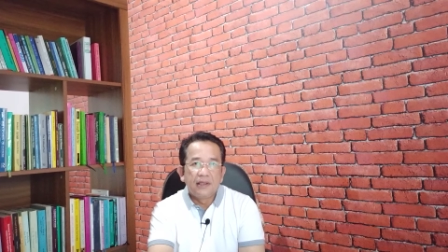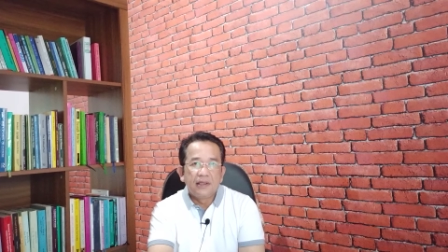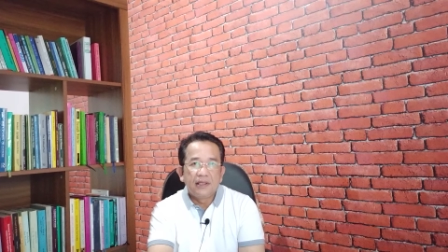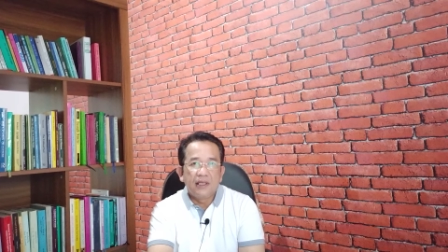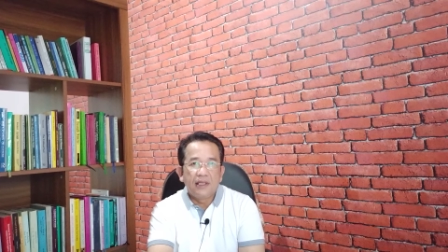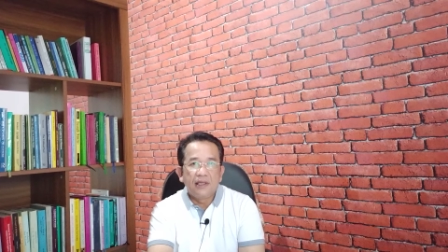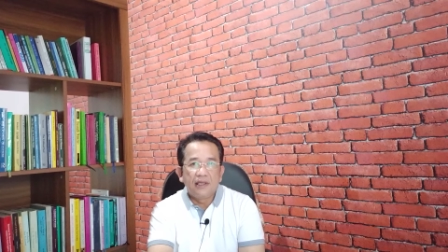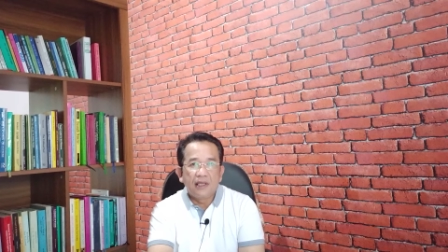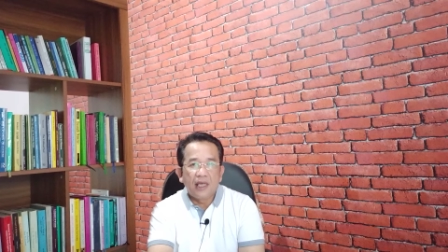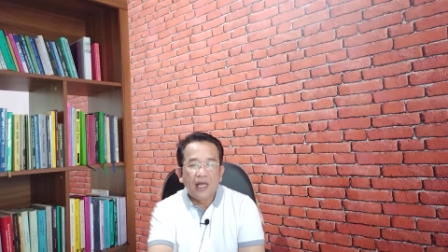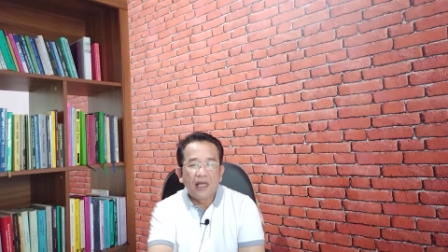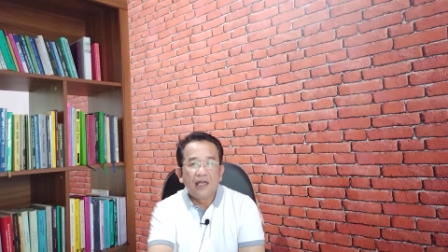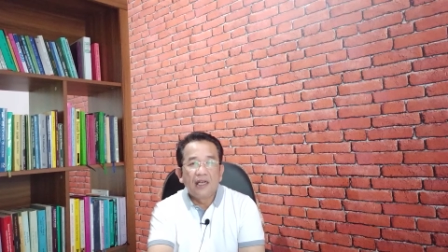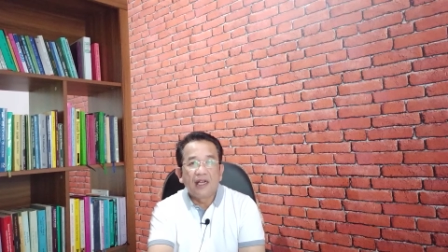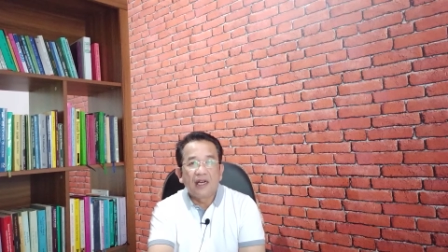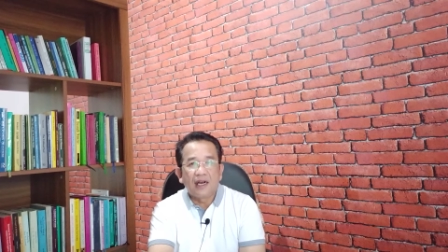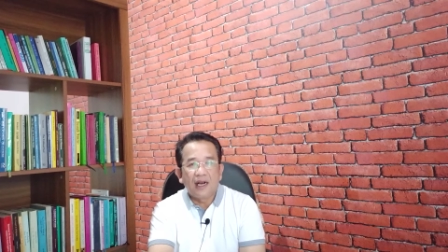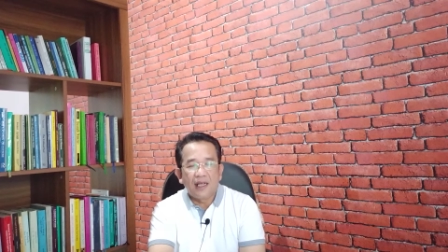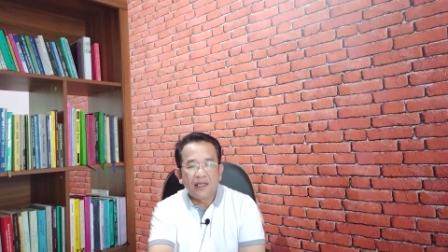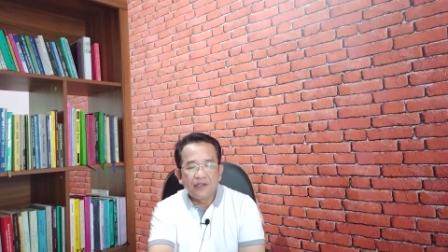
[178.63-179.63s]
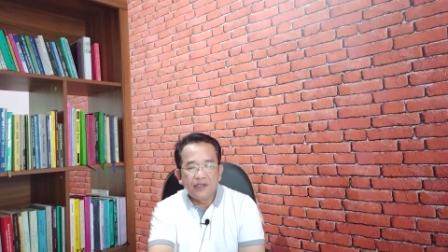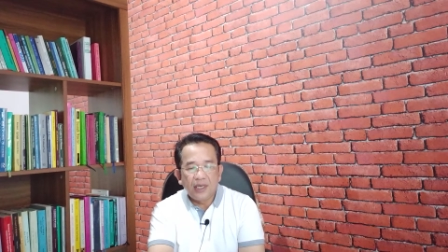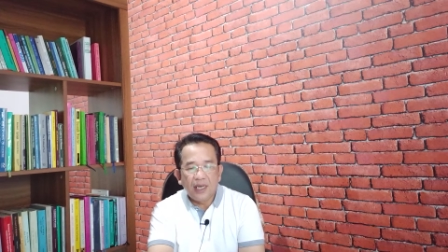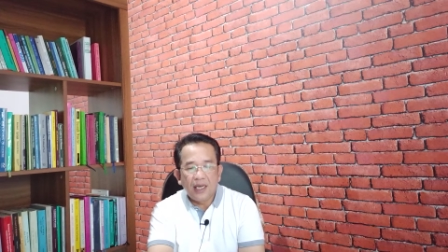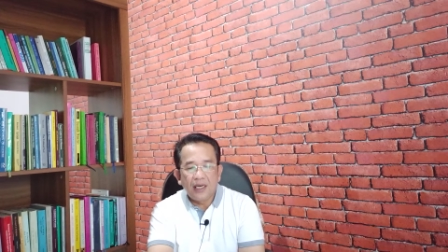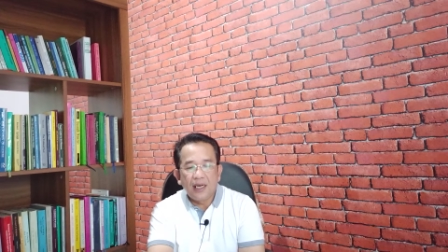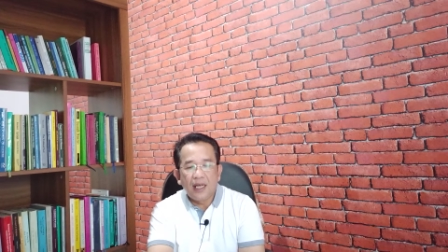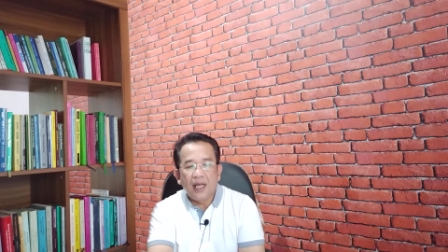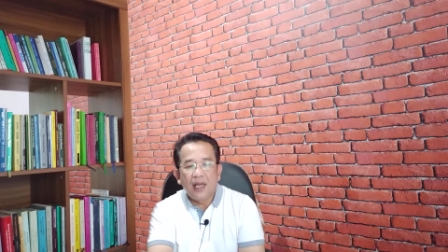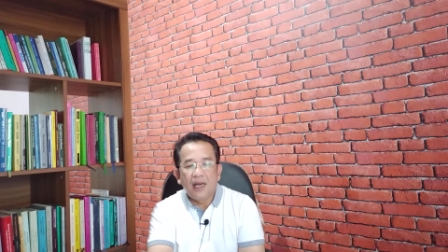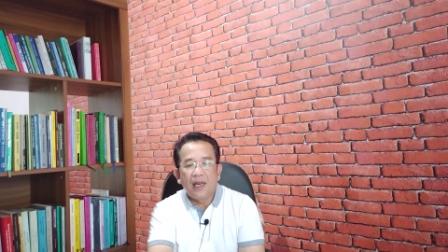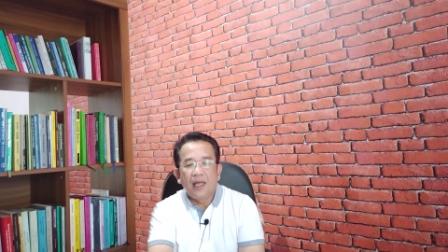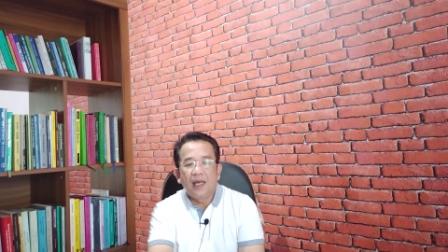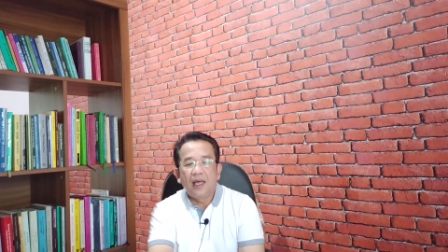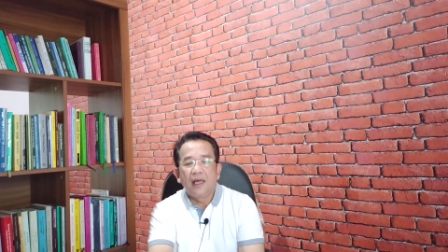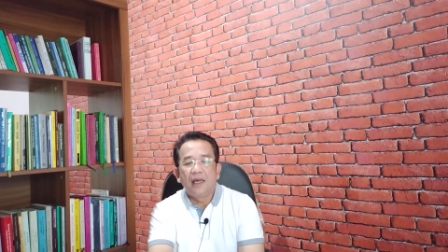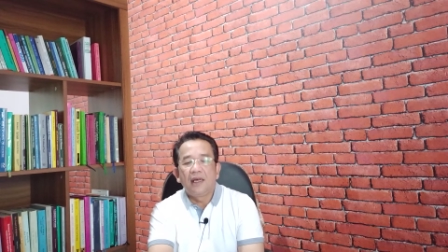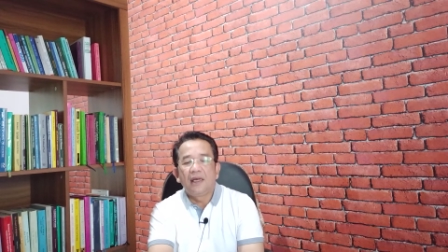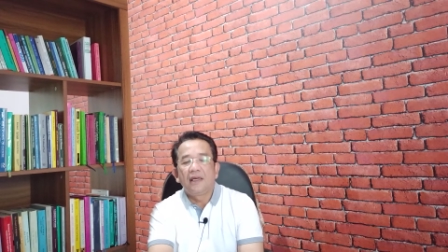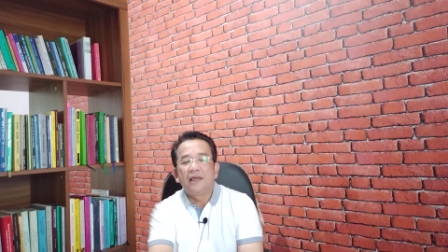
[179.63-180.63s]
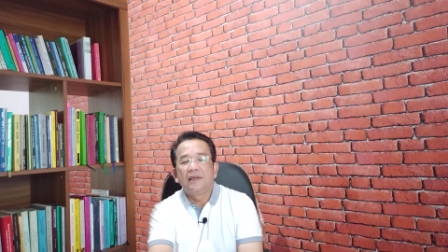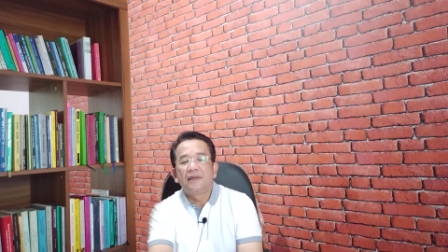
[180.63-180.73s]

tentang kerajaan Allah.